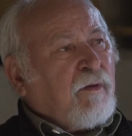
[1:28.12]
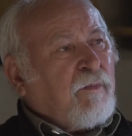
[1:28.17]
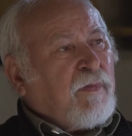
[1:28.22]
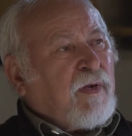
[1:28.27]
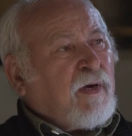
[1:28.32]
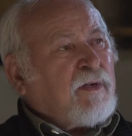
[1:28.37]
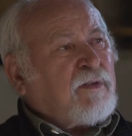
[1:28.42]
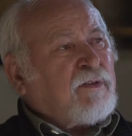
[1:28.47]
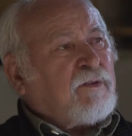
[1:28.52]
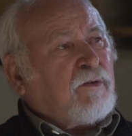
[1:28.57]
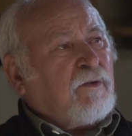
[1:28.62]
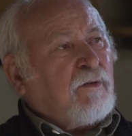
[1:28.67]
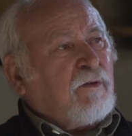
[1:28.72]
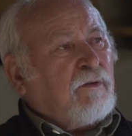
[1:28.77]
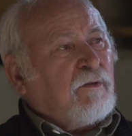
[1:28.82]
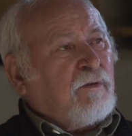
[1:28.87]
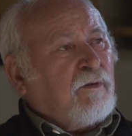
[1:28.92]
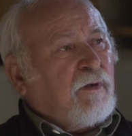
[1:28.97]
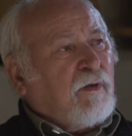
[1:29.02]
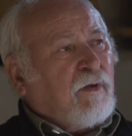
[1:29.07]

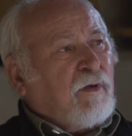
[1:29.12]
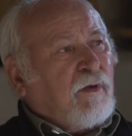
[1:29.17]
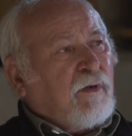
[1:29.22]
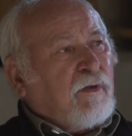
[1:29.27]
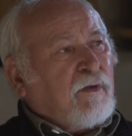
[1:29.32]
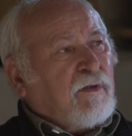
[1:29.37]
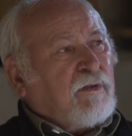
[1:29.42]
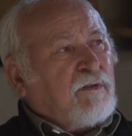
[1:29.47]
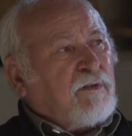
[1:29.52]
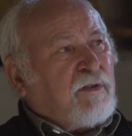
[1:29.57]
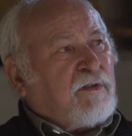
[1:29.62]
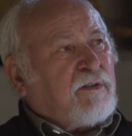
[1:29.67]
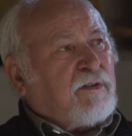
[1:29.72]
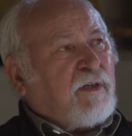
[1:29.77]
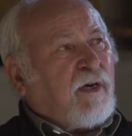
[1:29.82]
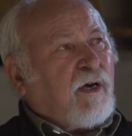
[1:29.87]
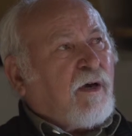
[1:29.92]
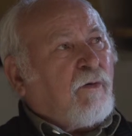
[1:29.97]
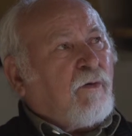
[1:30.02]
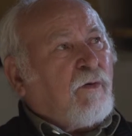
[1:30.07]
Miasto
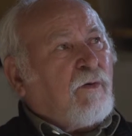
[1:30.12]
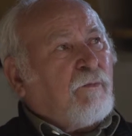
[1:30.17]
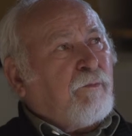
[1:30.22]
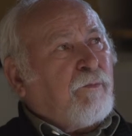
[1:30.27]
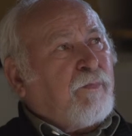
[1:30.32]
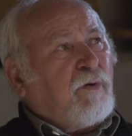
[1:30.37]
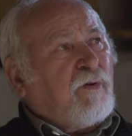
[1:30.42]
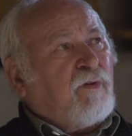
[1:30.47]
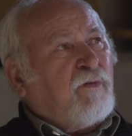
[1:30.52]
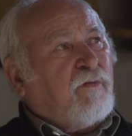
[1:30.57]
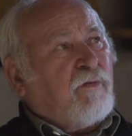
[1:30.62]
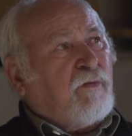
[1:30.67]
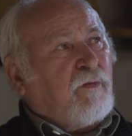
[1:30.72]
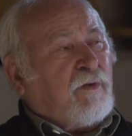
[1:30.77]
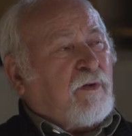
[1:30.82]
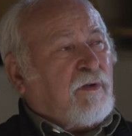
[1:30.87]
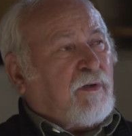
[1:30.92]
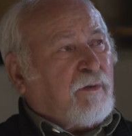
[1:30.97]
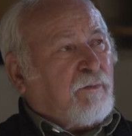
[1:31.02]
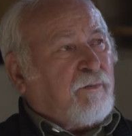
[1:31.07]
zyskało
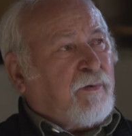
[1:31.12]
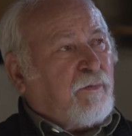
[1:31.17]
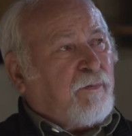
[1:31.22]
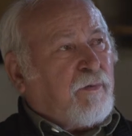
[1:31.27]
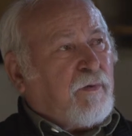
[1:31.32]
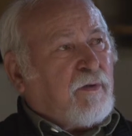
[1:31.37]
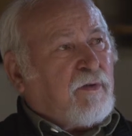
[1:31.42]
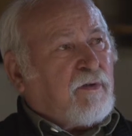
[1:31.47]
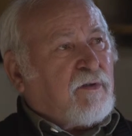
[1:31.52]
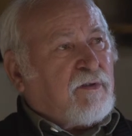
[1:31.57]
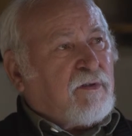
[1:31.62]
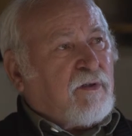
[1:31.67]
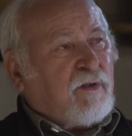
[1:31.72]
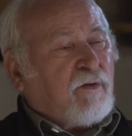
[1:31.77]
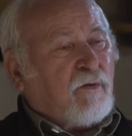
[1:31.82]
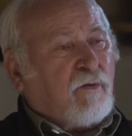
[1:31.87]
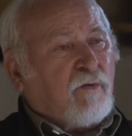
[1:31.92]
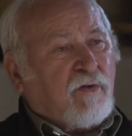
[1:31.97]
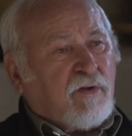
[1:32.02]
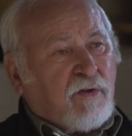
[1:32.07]
podwójnie. Po pierwsze
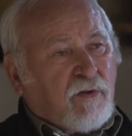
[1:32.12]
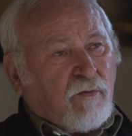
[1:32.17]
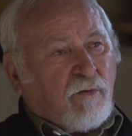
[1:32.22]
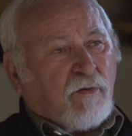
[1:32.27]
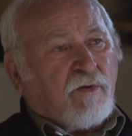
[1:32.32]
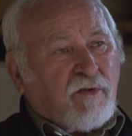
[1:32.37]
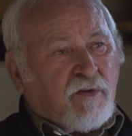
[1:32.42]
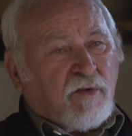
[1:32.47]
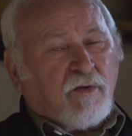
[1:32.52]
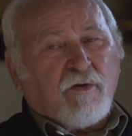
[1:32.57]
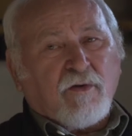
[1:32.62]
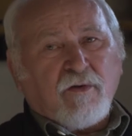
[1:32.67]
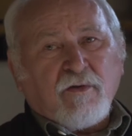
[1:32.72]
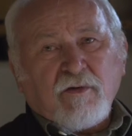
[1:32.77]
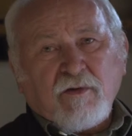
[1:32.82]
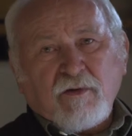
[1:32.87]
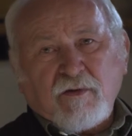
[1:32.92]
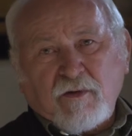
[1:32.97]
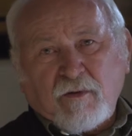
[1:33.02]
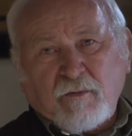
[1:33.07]
ruszyło
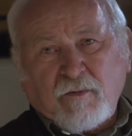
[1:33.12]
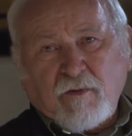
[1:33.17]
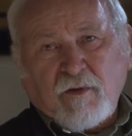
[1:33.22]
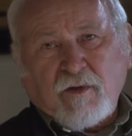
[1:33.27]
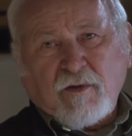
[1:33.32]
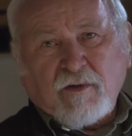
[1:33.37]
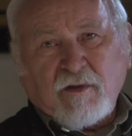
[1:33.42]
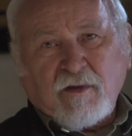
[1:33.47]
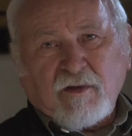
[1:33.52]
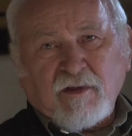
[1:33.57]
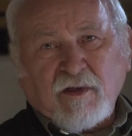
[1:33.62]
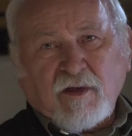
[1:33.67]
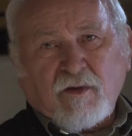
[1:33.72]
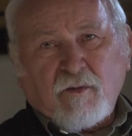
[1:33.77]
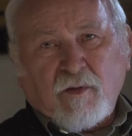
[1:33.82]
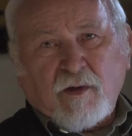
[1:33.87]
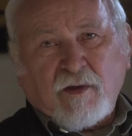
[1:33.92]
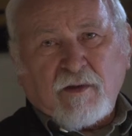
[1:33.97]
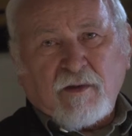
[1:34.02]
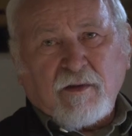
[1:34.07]
coś, to były te
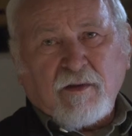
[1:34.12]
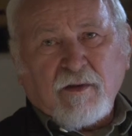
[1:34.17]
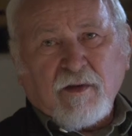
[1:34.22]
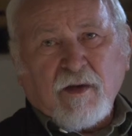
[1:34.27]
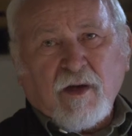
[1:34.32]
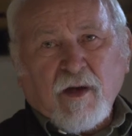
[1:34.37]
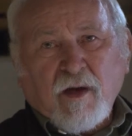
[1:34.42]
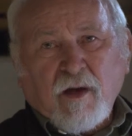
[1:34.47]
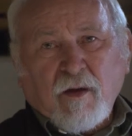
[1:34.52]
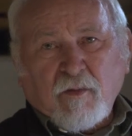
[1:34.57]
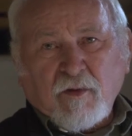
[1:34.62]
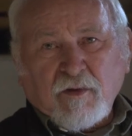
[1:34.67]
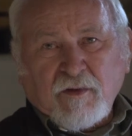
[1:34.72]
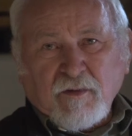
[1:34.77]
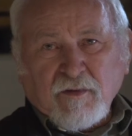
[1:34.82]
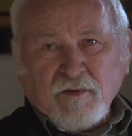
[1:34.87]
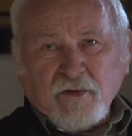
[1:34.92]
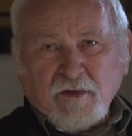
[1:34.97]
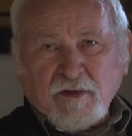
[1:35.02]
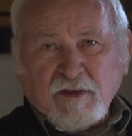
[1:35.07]
zakłady,
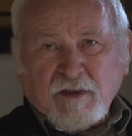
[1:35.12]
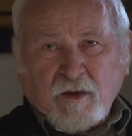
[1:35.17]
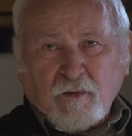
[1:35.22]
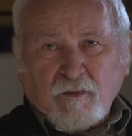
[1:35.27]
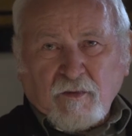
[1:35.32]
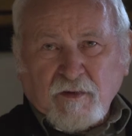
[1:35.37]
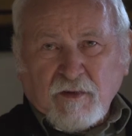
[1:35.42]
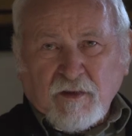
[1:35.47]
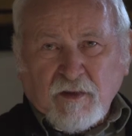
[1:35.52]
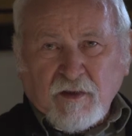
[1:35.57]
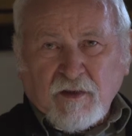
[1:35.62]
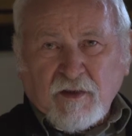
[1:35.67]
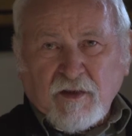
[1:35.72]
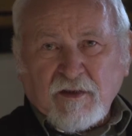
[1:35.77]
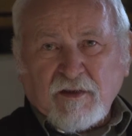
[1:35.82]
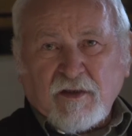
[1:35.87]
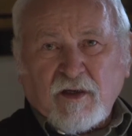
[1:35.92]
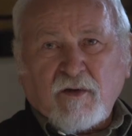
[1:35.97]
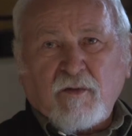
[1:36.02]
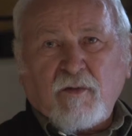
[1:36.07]
potem zostały
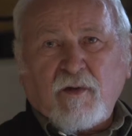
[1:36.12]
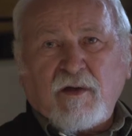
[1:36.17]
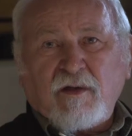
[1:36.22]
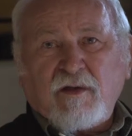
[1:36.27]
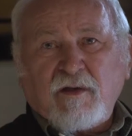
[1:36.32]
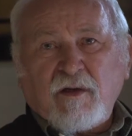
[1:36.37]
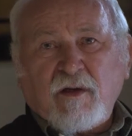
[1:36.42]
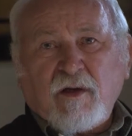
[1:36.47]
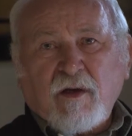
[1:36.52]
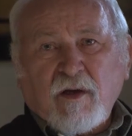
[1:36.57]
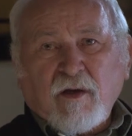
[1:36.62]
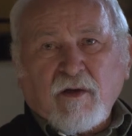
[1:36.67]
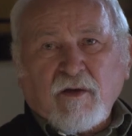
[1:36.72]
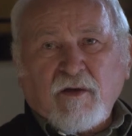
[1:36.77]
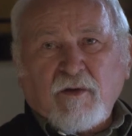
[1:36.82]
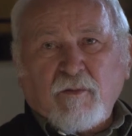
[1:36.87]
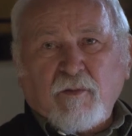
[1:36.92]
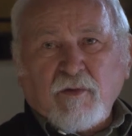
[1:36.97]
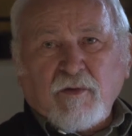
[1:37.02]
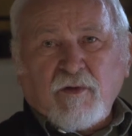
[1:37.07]
inne zakłady
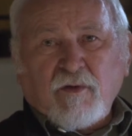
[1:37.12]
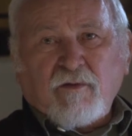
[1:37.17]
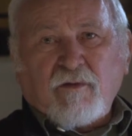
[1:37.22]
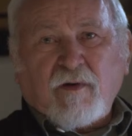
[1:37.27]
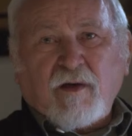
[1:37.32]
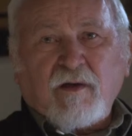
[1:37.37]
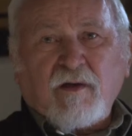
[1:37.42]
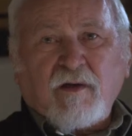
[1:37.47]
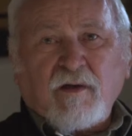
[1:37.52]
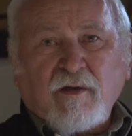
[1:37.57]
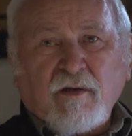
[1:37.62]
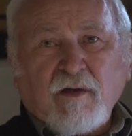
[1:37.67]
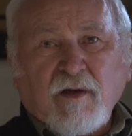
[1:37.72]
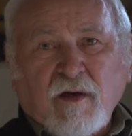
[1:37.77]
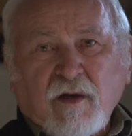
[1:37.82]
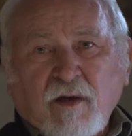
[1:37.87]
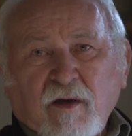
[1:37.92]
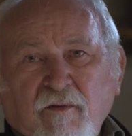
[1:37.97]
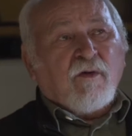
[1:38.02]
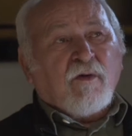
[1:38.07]
dobudowane.
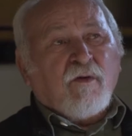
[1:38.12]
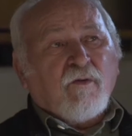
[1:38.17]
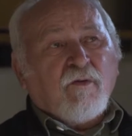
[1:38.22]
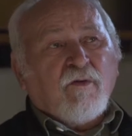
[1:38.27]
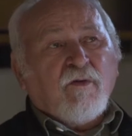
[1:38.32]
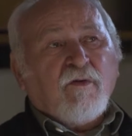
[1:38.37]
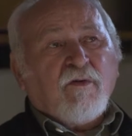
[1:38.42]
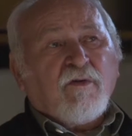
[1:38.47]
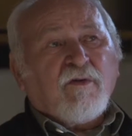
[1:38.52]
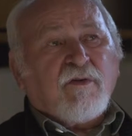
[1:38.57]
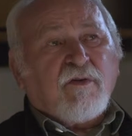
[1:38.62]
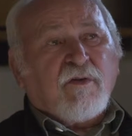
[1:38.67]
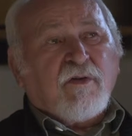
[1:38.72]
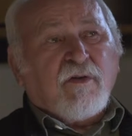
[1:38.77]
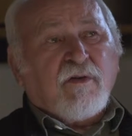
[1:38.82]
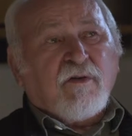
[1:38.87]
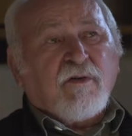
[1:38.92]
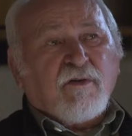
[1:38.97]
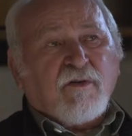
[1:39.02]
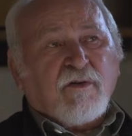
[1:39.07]
Ludność
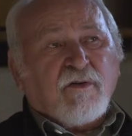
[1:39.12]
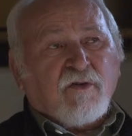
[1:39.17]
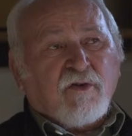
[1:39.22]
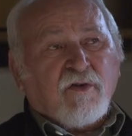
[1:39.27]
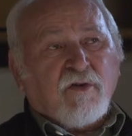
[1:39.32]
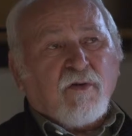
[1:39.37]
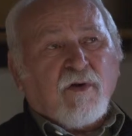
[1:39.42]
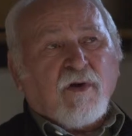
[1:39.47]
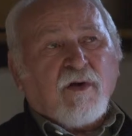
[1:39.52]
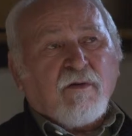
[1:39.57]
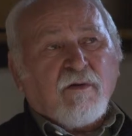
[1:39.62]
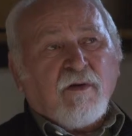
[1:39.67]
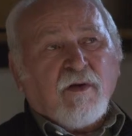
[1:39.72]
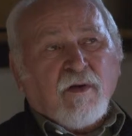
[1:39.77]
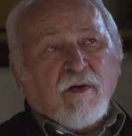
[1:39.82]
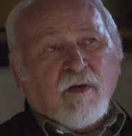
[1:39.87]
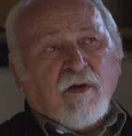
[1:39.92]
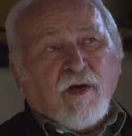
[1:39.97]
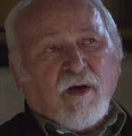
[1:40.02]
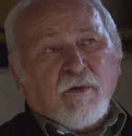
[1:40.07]
żyła,
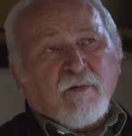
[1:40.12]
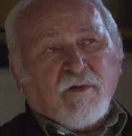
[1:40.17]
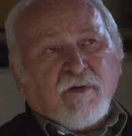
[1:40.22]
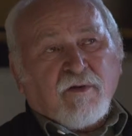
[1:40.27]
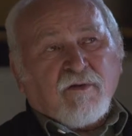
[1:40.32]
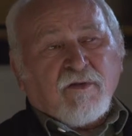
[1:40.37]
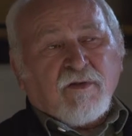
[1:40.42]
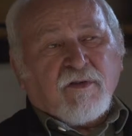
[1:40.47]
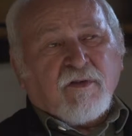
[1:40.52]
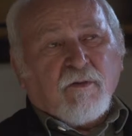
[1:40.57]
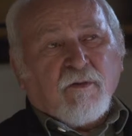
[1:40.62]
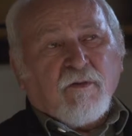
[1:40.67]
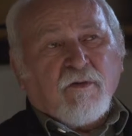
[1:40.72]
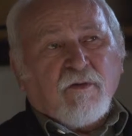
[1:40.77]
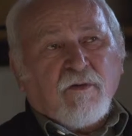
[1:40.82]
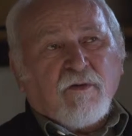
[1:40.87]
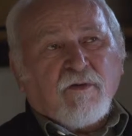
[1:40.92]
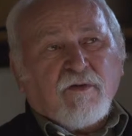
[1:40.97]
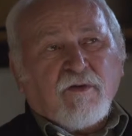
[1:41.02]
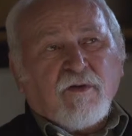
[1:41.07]
a przede wszystkim
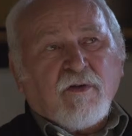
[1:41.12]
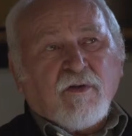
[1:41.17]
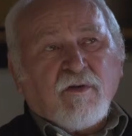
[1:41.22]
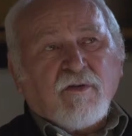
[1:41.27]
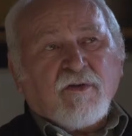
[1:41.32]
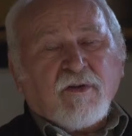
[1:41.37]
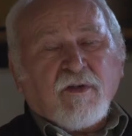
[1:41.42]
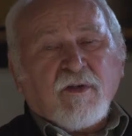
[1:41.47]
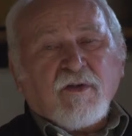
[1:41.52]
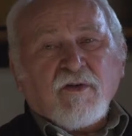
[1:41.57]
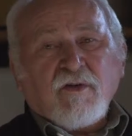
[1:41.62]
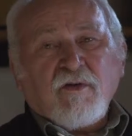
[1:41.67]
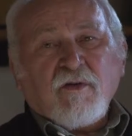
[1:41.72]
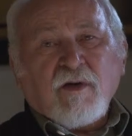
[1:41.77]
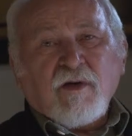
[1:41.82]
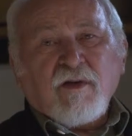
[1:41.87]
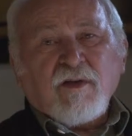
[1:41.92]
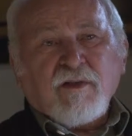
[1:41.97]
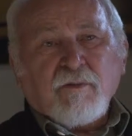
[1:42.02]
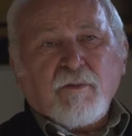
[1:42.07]
ludność żydowska
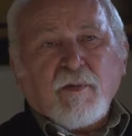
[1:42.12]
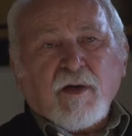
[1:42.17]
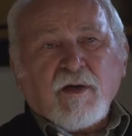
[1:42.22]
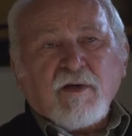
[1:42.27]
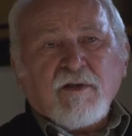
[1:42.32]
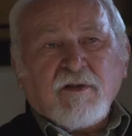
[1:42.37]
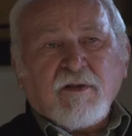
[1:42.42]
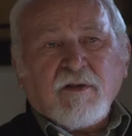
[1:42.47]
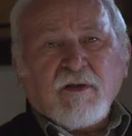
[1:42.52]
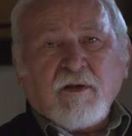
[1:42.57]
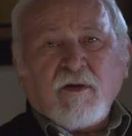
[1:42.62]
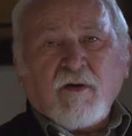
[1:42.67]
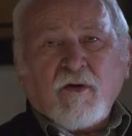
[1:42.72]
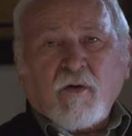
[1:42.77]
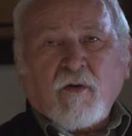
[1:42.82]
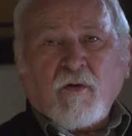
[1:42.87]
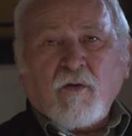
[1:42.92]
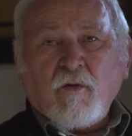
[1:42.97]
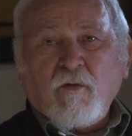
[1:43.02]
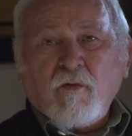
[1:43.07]
żyła z pracy
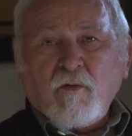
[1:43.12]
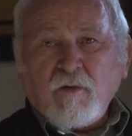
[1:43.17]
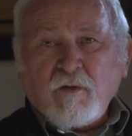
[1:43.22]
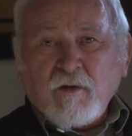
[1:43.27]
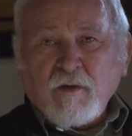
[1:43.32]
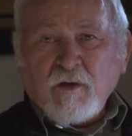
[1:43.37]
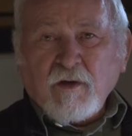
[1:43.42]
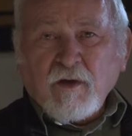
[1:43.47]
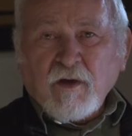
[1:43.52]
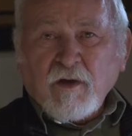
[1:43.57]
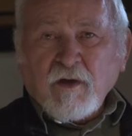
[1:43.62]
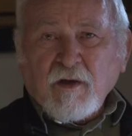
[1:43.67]
rąk,